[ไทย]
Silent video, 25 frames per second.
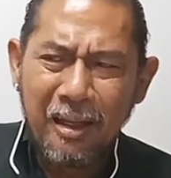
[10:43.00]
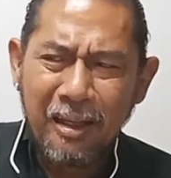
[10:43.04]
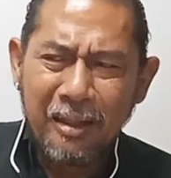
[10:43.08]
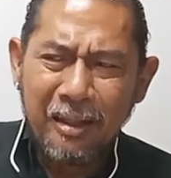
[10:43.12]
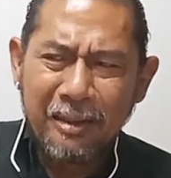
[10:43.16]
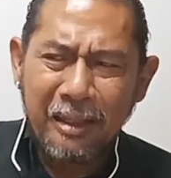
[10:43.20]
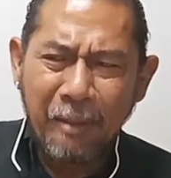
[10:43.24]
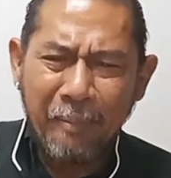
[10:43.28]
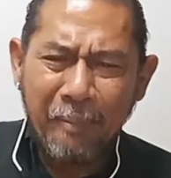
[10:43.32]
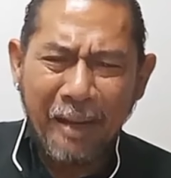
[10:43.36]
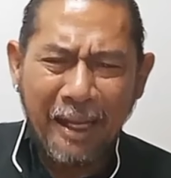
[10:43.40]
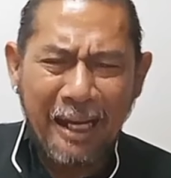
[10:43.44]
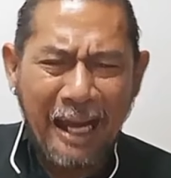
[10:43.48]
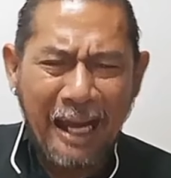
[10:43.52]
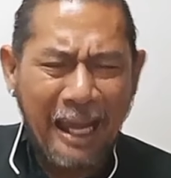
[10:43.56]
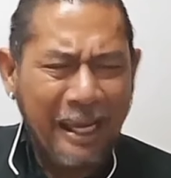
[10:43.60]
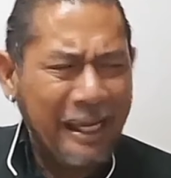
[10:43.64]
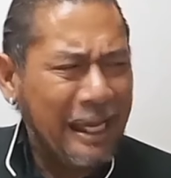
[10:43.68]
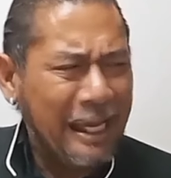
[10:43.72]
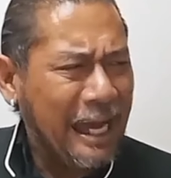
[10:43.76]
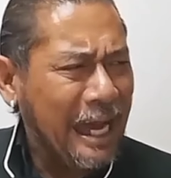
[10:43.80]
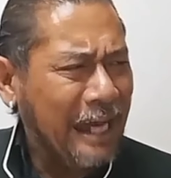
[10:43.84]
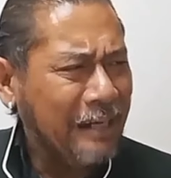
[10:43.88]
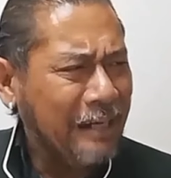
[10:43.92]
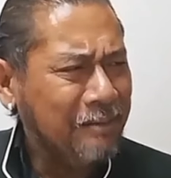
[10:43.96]
ทำไมราย
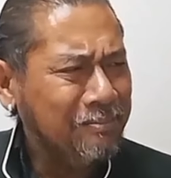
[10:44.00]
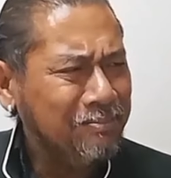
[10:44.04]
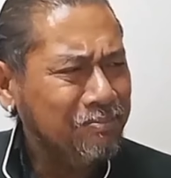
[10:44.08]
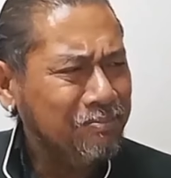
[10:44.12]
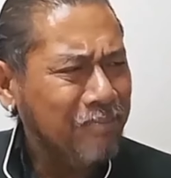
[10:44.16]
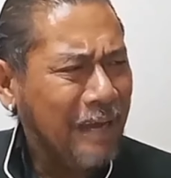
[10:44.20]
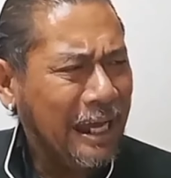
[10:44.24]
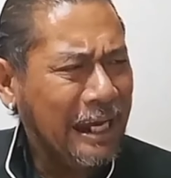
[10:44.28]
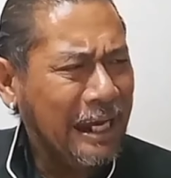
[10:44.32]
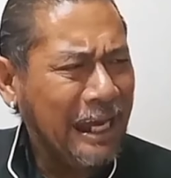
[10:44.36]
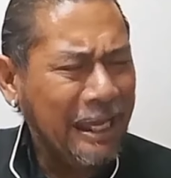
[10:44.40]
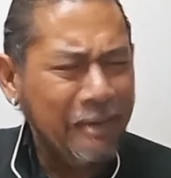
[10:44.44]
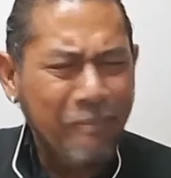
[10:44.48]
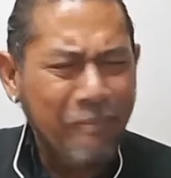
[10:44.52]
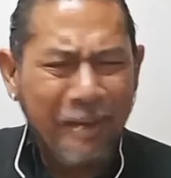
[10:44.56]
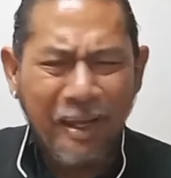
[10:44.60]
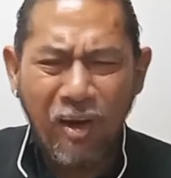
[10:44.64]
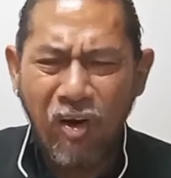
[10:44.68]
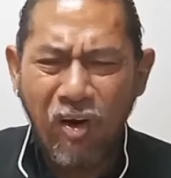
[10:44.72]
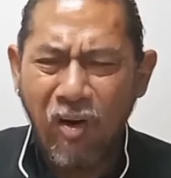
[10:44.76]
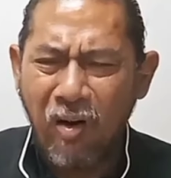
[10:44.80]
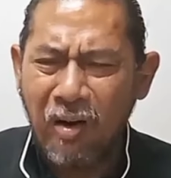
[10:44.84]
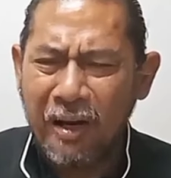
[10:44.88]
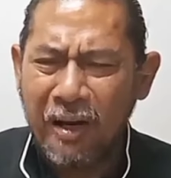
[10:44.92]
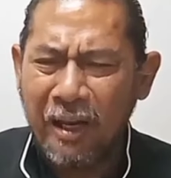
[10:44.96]
การอะไรไม่
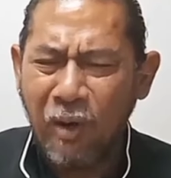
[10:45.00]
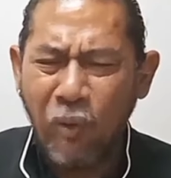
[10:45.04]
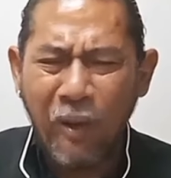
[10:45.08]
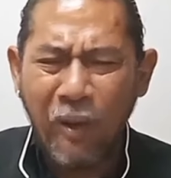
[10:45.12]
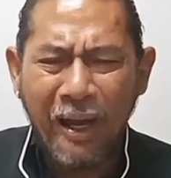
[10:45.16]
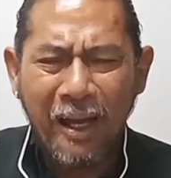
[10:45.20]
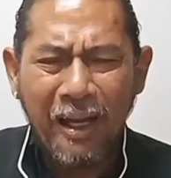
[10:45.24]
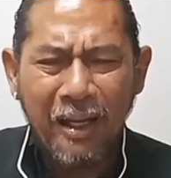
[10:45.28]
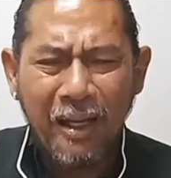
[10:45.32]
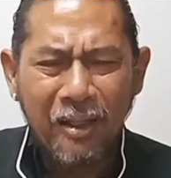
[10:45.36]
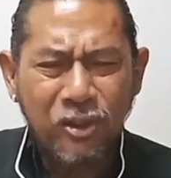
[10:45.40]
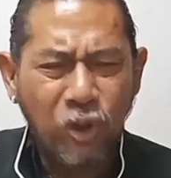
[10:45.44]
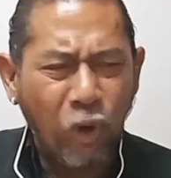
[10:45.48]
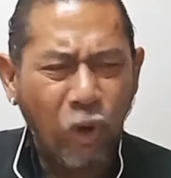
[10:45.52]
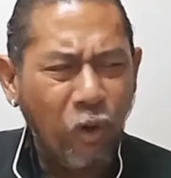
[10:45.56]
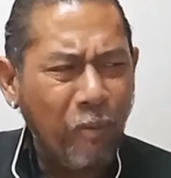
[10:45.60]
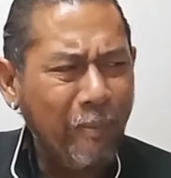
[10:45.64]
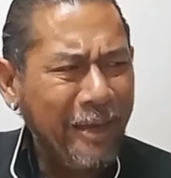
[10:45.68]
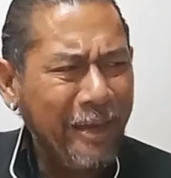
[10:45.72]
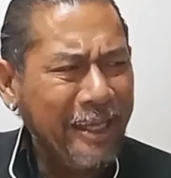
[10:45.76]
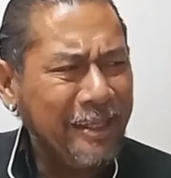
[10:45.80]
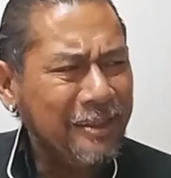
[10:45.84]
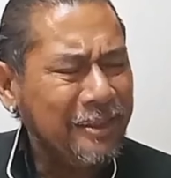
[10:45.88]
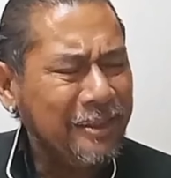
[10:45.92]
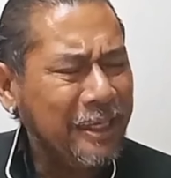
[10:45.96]
ออกเลยวะ ถก
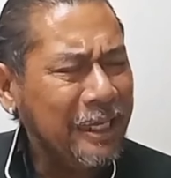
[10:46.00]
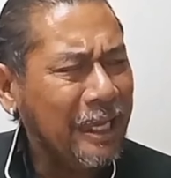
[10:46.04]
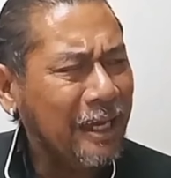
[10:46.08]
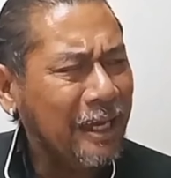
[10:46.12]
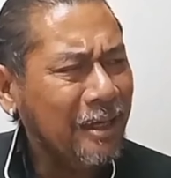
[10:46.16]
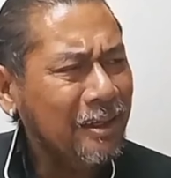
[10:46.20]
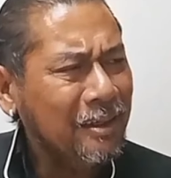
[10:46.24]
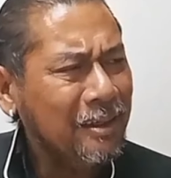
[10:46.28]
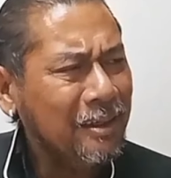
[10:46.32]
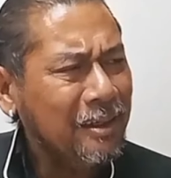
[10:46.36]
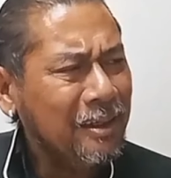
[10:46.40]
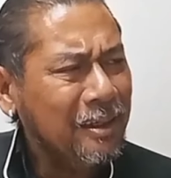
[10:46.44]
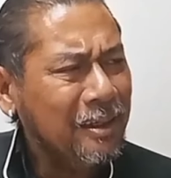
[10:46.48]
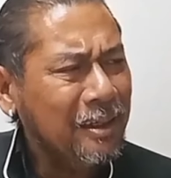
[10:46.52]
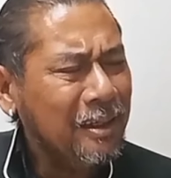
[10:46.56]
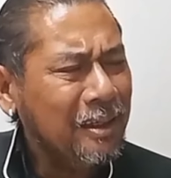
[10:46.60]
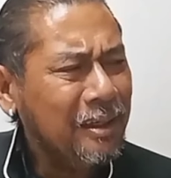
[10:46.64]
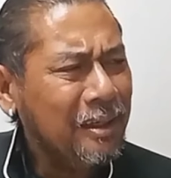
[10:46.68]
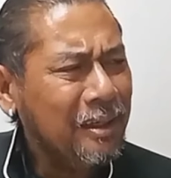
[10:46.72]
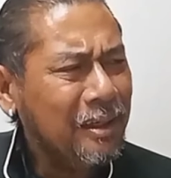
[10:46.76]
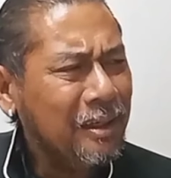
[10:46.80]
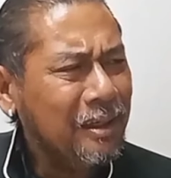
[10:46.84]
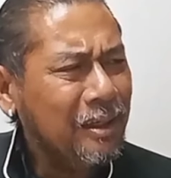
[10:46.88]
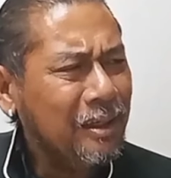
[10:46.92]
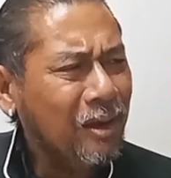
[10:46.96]
ไม่เถียง
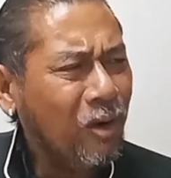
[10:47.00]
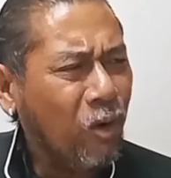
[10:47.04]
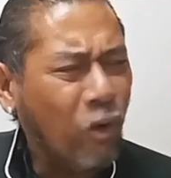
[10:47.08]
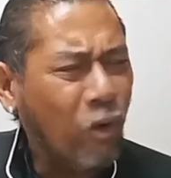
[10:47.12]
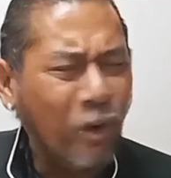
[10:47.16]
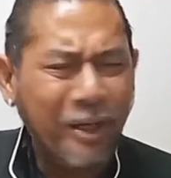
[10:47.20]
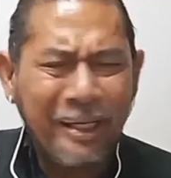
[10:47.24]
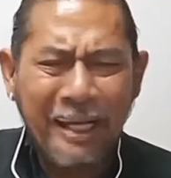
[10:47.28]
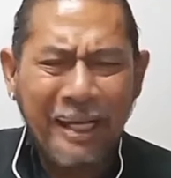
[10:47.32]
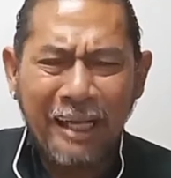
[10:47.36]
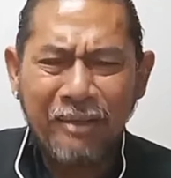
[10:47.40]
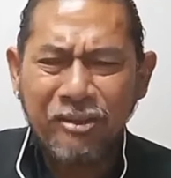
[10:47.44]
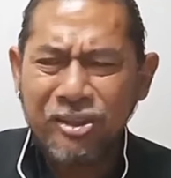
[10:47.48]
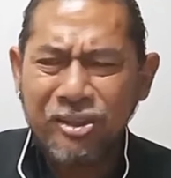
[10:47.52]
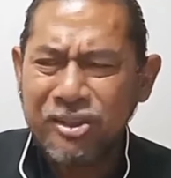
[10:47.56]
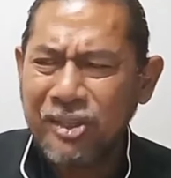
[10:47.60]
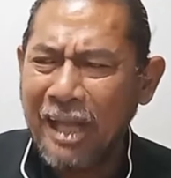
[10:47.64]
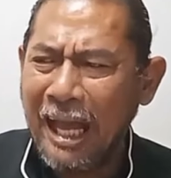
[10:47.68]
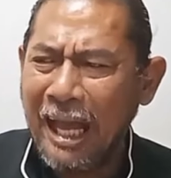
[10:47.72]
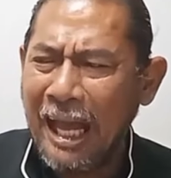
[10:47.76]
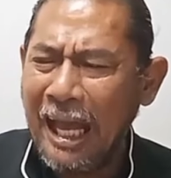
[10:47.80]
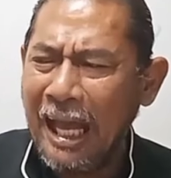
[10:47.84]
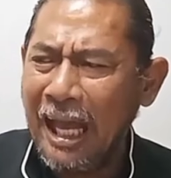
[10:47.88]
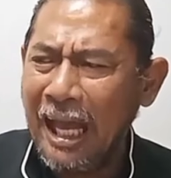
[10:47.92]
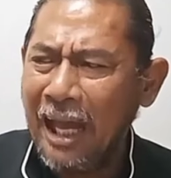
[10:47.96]
โหนกระแส
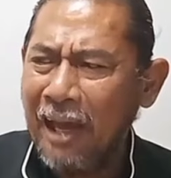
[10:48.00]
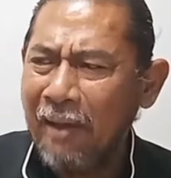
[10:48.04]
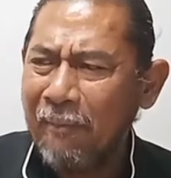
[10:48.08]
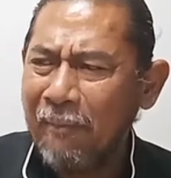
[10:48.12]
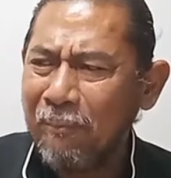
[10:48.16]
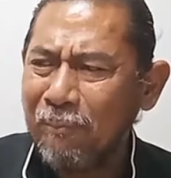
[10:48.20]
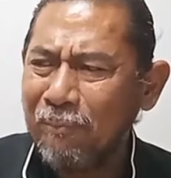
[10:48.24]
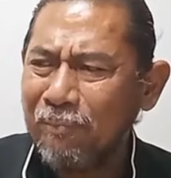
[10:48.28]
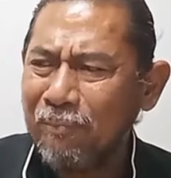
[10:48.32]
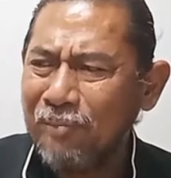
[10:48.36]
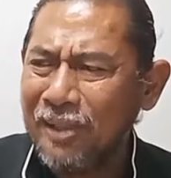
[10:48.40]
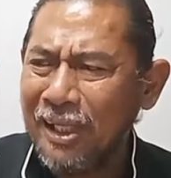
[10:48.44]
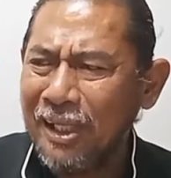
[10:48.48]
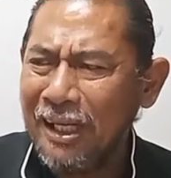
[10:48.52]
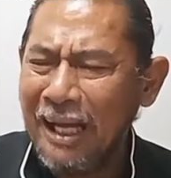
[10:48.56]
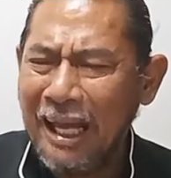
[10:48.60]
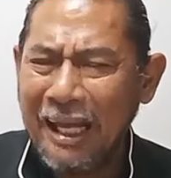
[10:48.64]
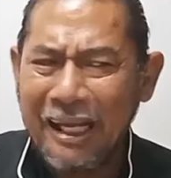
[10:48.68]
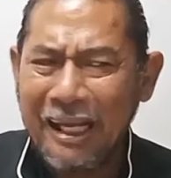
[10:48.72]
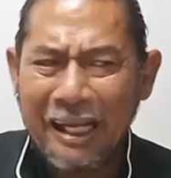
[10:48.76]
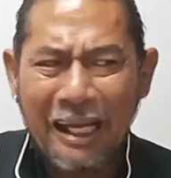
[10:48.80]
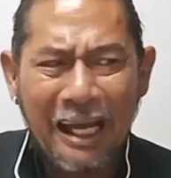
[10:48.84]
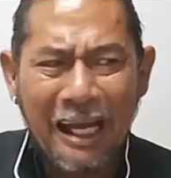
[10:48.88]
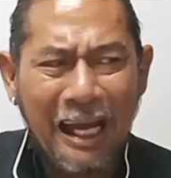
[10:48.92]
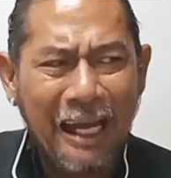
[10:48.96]
หรือรา
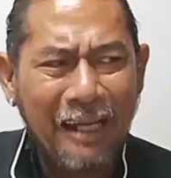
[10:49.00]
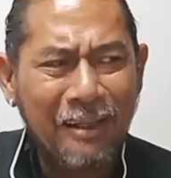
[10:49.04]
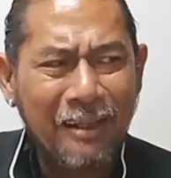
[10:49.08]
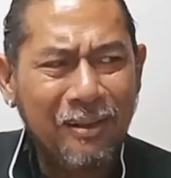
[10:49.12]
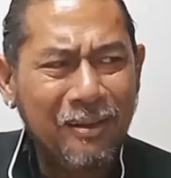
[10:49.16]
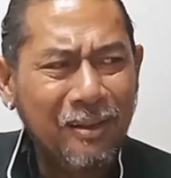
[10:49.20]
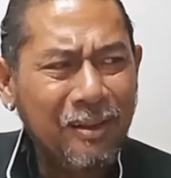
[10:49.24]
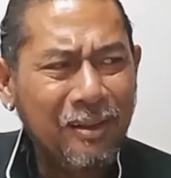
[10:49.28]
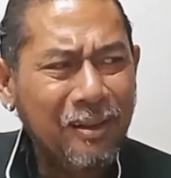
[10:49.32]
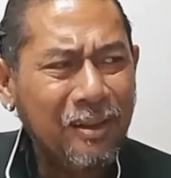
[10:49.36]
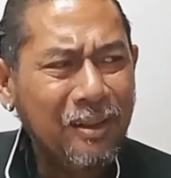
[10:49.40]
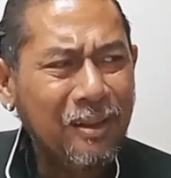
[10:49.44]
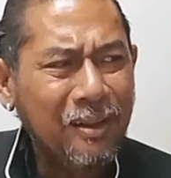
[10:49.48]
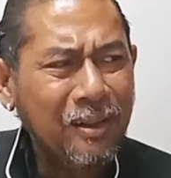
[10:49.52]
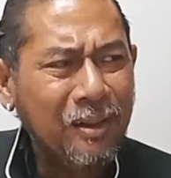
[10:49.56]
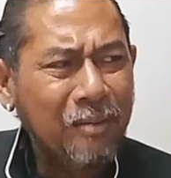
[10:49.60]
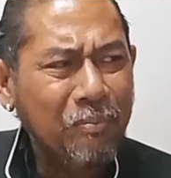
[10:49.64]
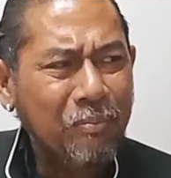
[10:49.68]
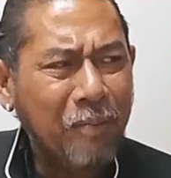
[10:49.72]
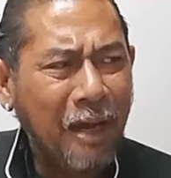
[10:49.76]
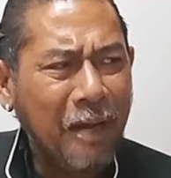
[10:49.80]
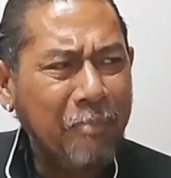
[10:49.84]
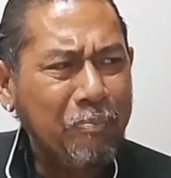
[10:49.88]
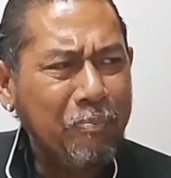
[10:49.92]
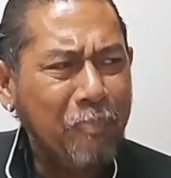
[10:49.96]
ยการ
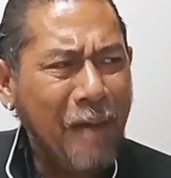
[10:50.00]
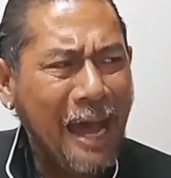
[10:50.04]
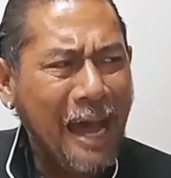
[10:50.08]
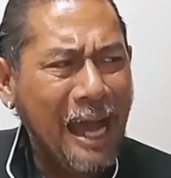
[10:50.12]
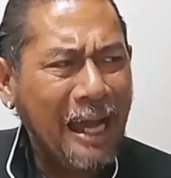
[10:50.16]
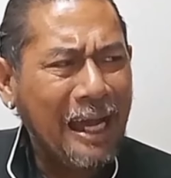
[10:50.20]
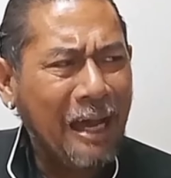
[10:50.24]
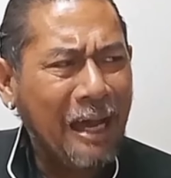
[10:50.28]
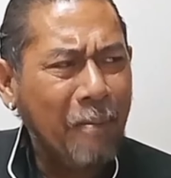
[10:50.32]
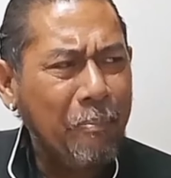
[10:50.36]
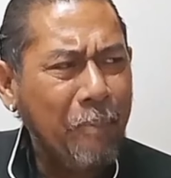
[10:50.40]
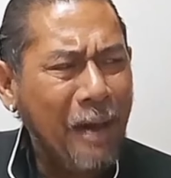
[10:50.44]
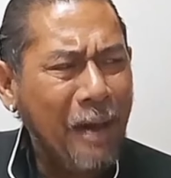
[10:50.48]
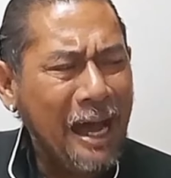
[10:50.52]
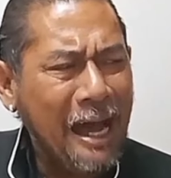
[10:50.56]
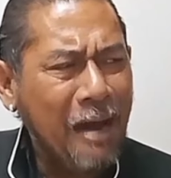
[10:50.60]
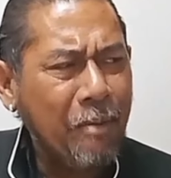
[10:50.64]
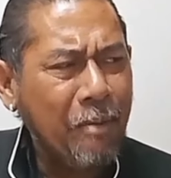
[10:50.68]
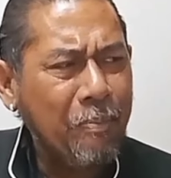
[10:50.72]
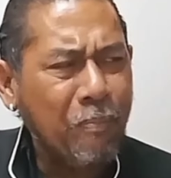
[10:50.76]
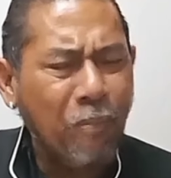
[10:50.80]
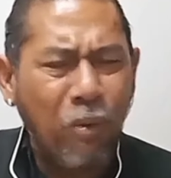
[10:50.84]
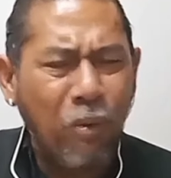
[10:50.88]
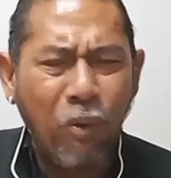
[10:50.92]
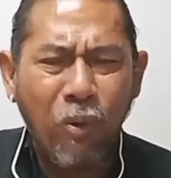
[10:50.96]
เปิดปากกับภาค
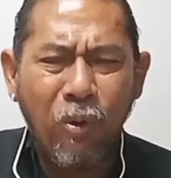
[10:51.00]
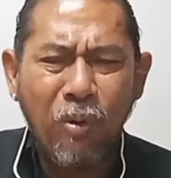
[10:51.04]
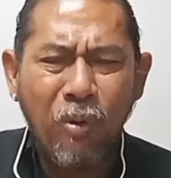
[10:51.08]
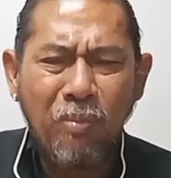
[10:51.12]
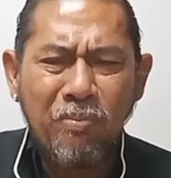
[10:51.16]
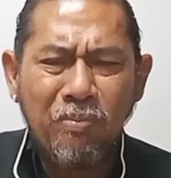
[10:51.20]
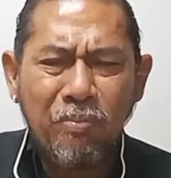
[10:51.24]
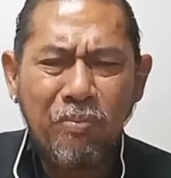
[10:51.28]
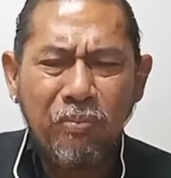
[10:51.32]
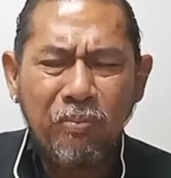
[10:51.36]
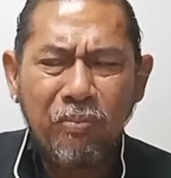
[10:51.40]
ภูมิ